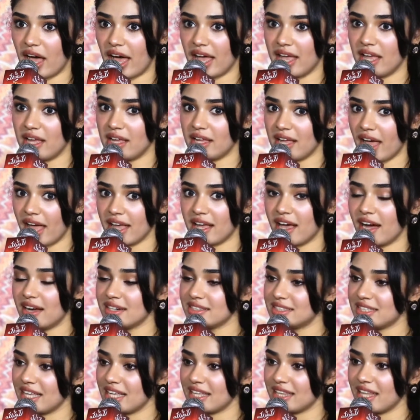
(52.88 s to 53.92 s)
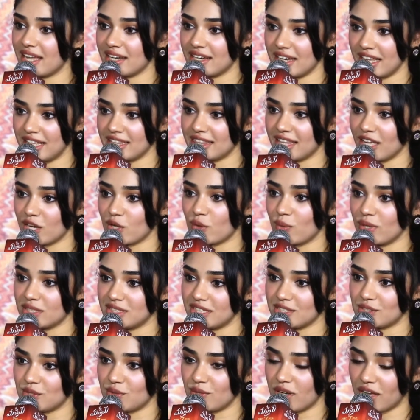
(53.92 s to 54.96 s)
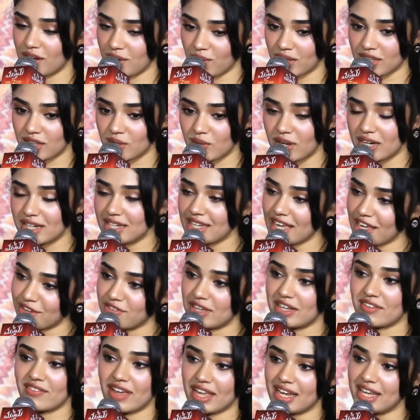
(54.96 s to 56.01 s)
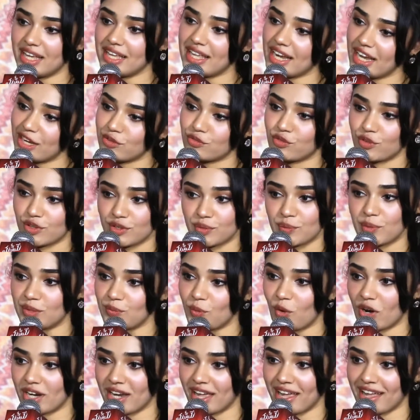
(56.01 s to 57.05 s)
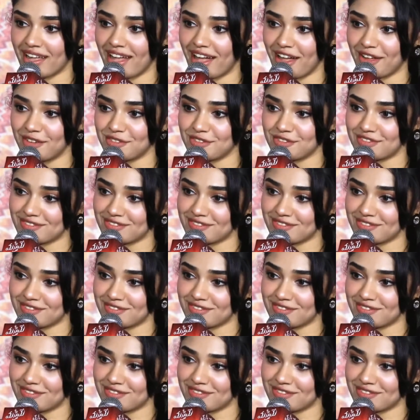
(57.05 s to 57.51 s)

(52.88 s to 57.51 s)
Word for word: ఐ ఐ కాంట్ సే దట్ నేను తక్కువ చేస్తున్నాను ఎందుకంటే ఐ ఫీల్ వెరీ గ్రేట్ఫుల్ విత్ వాట్ ఐ హావ్